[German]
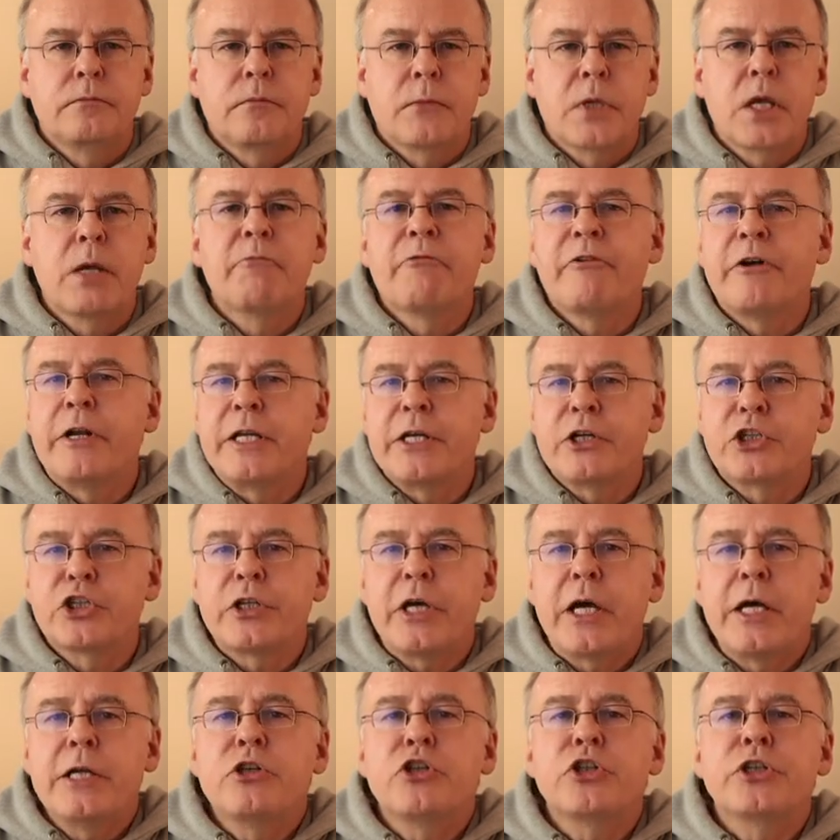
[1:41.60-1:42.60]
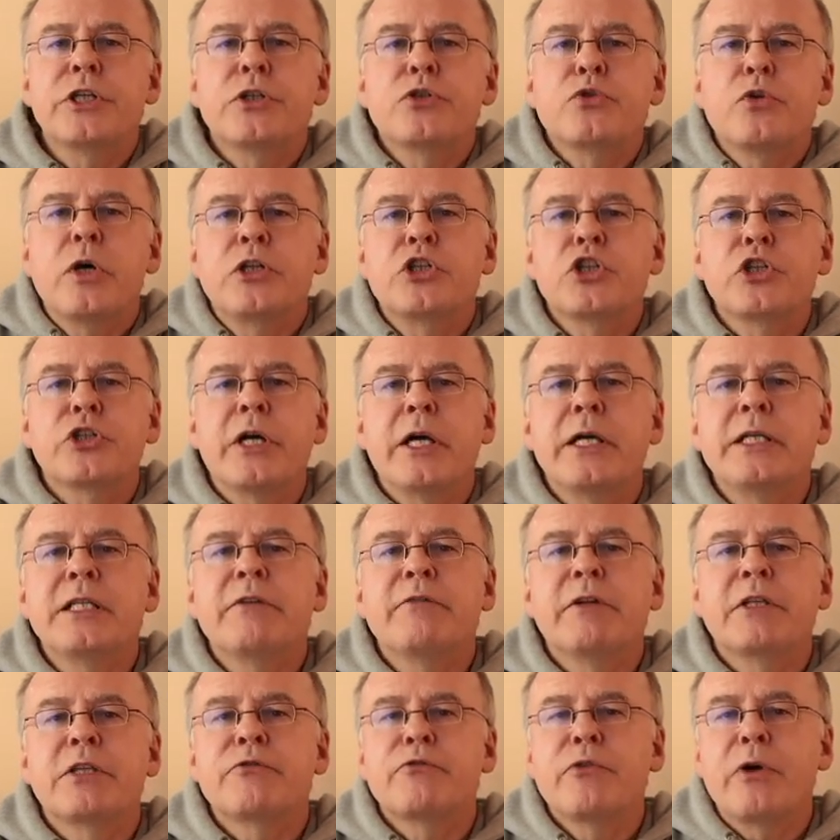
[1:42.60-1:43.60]
Im Fall der Steine steht so ein Stein
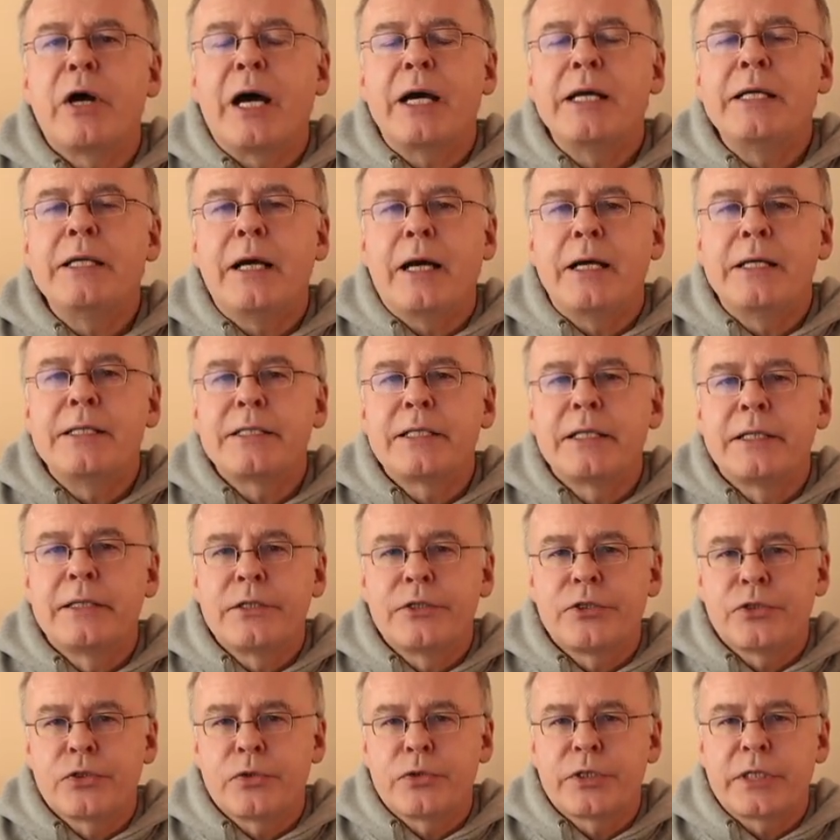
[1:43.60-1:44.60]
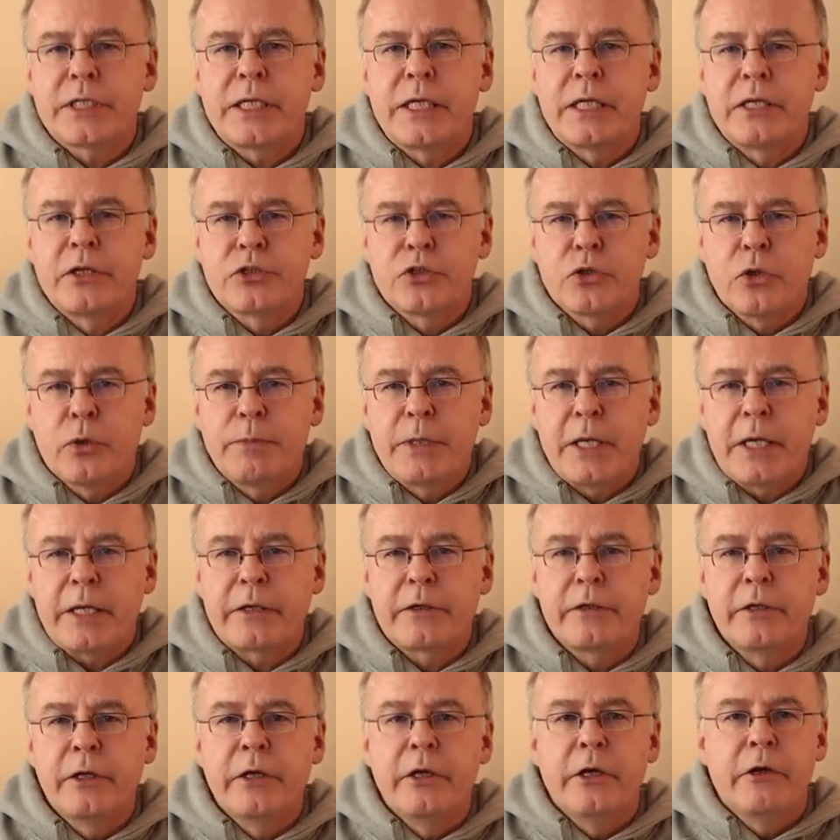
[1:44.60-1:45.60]
jeweils für ein einzelnes zu zählendes
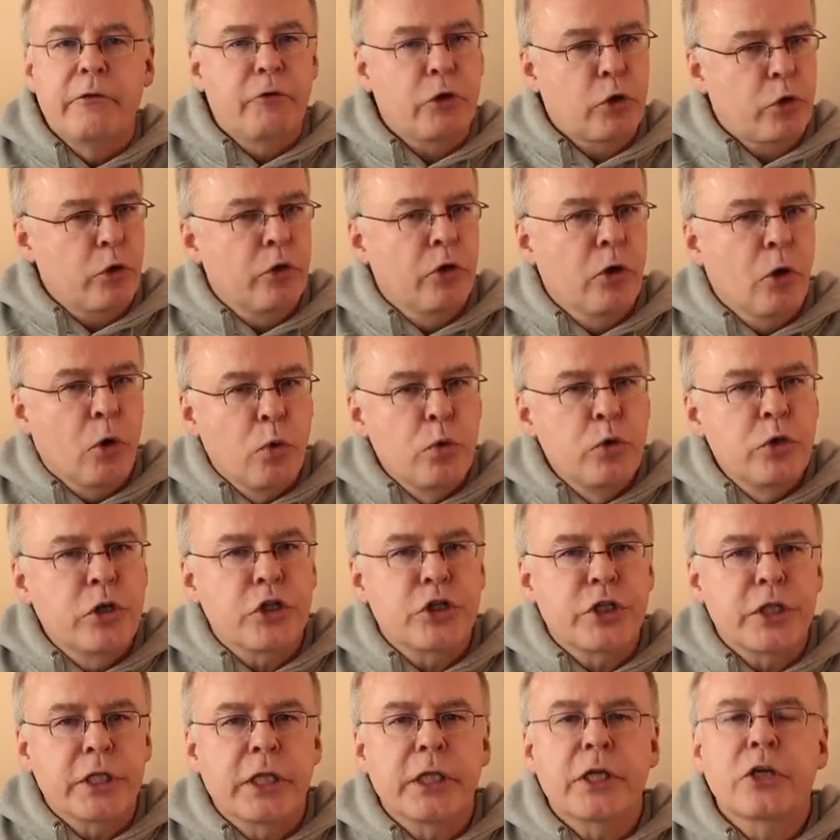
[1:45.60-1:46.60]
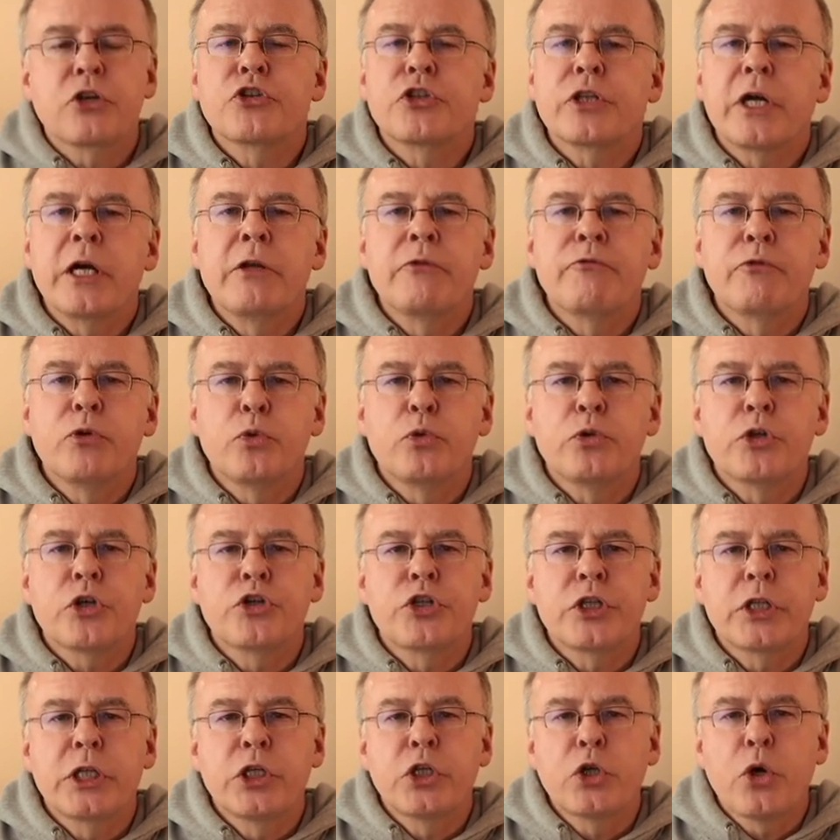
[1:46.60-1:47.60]
Objekt. Wir könnten auch unterschiedliche Steine für
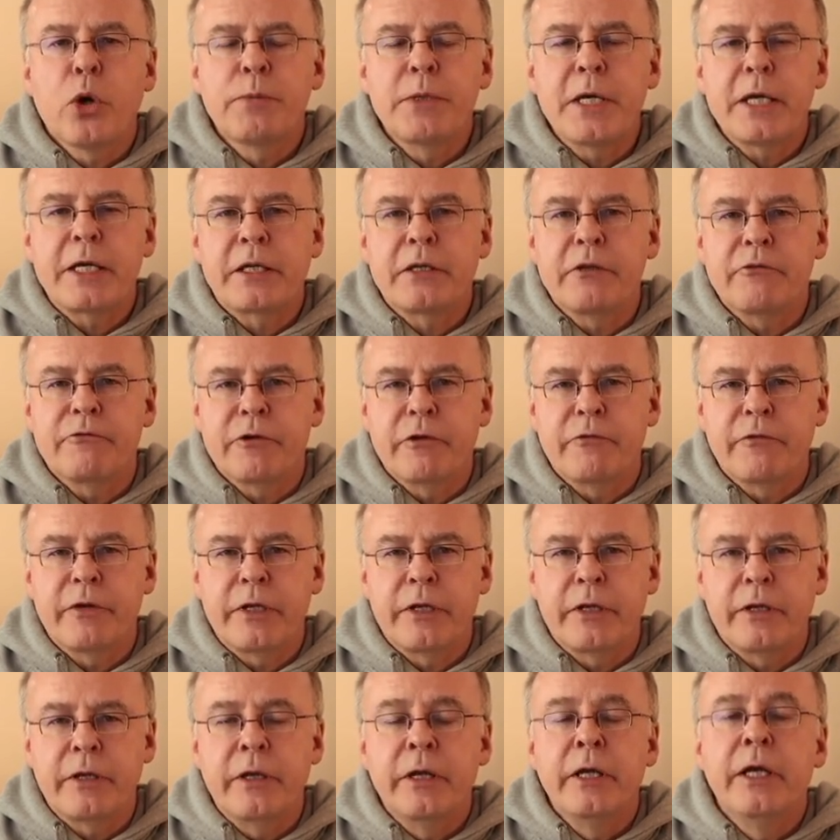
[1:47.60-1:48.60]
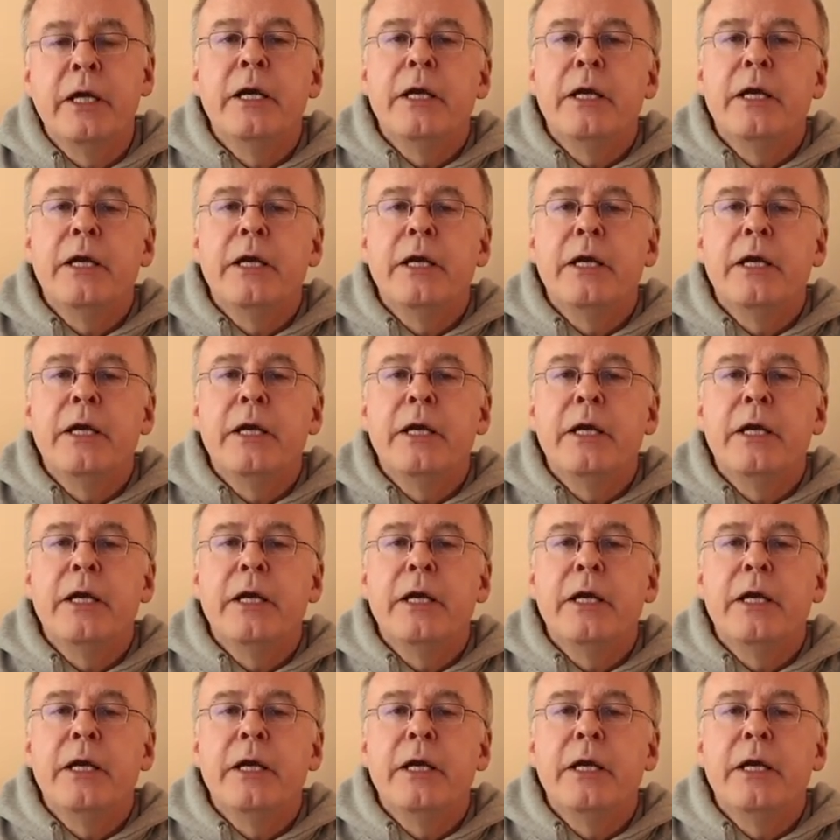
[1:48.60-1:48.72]
unterschiedliche Objekte verwenden.